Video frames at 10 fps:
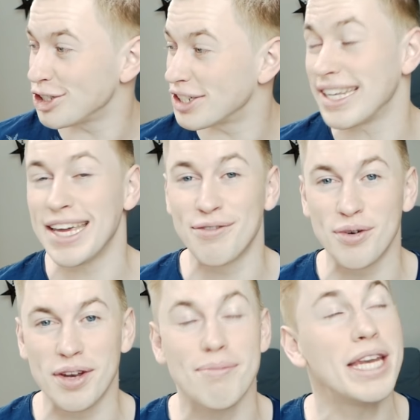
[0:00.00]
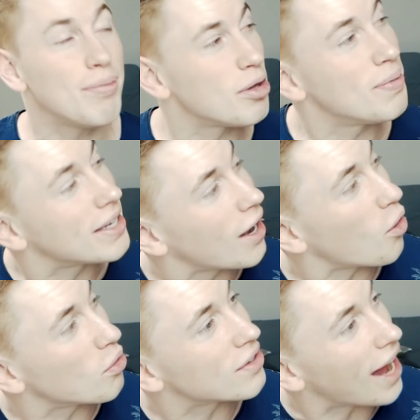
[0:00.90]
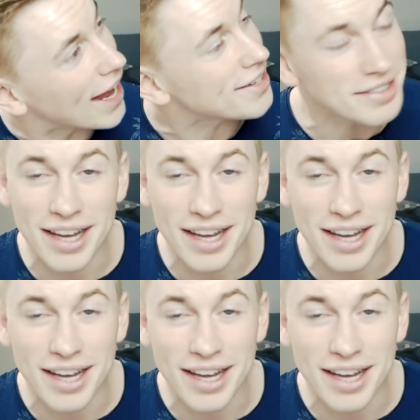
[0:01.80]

stehen würde, mit dem ich mich dann auch unterhalten